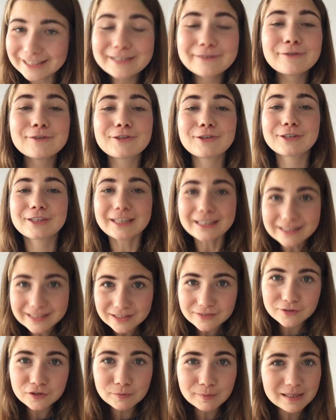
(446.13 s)
Ich wünsche euch ganz,
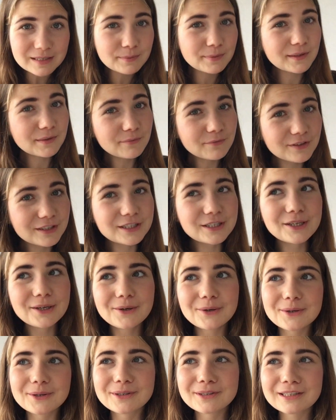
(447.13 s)
ganz viel Spaß bei dem Video
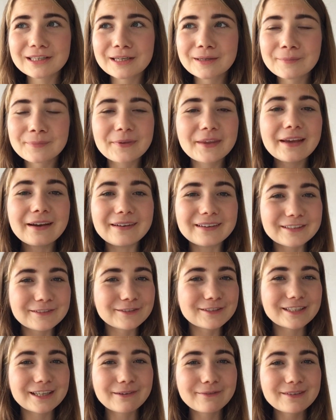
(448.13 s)
und ähm, ja, ich
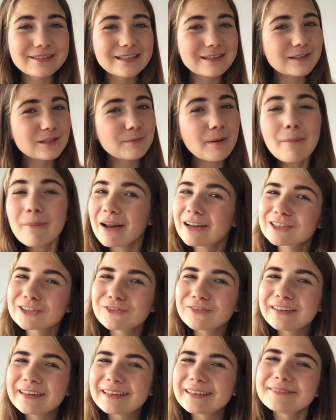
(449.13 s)
würde sagen, wir sehen uns beim Lunch
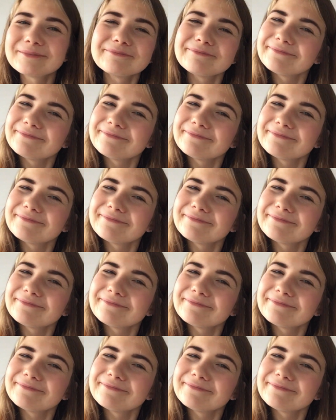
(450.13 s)
wieder.